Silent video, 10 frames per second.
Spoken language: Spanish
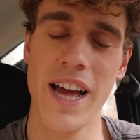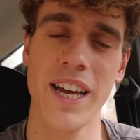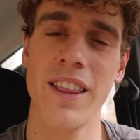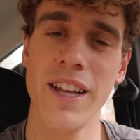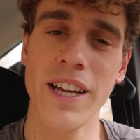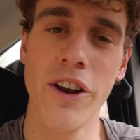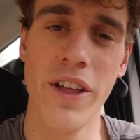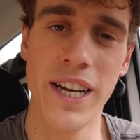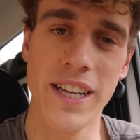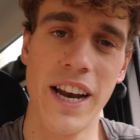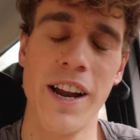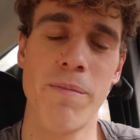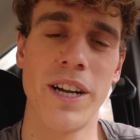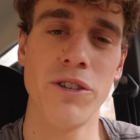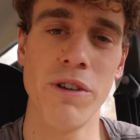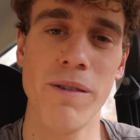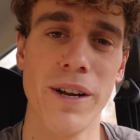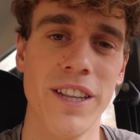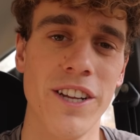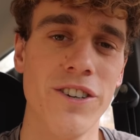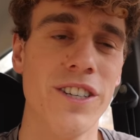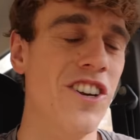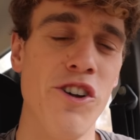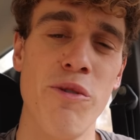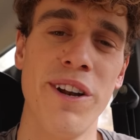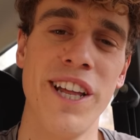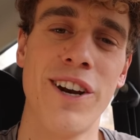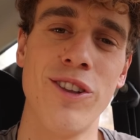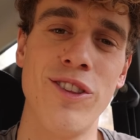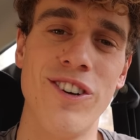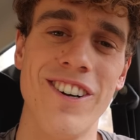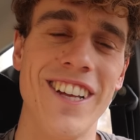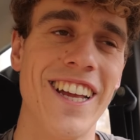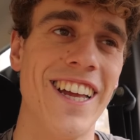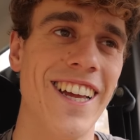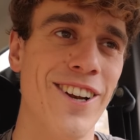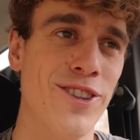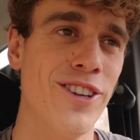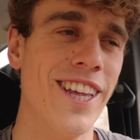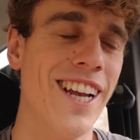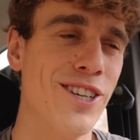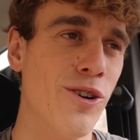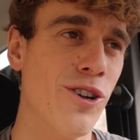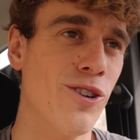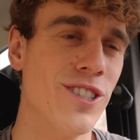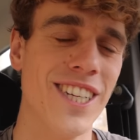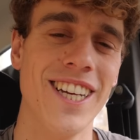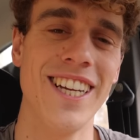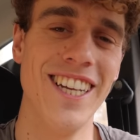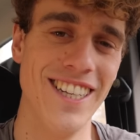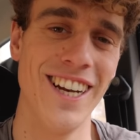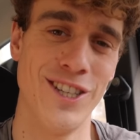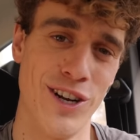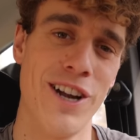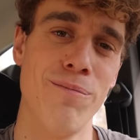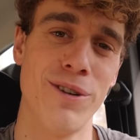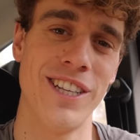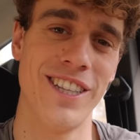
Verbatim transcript: Hay que decir que lo de la escalera para subir al maletero no venía roto. El otro día les cogí el coche y se le chocaron por